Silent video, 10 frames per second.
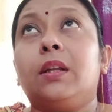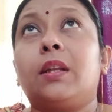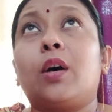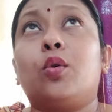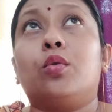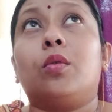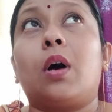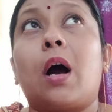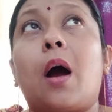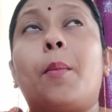দেখো
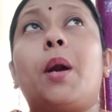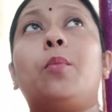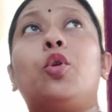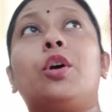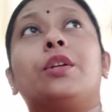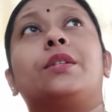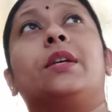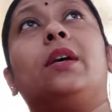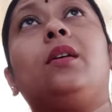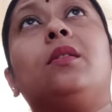আমার মনে
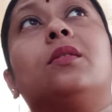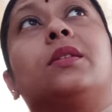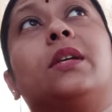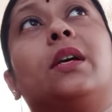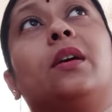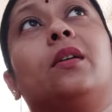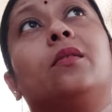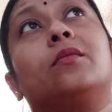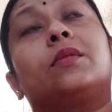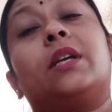হচ্ছে যে
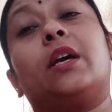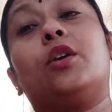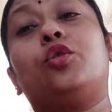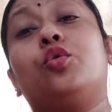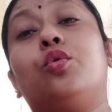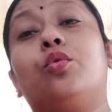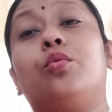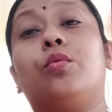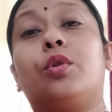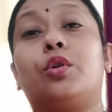যেহেতু
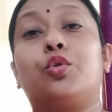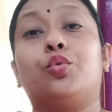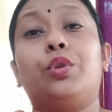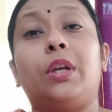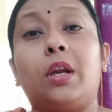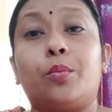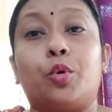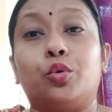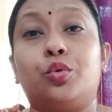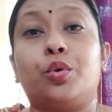দুদিনের
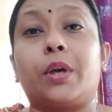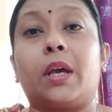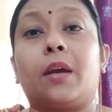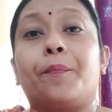বন্ধুকে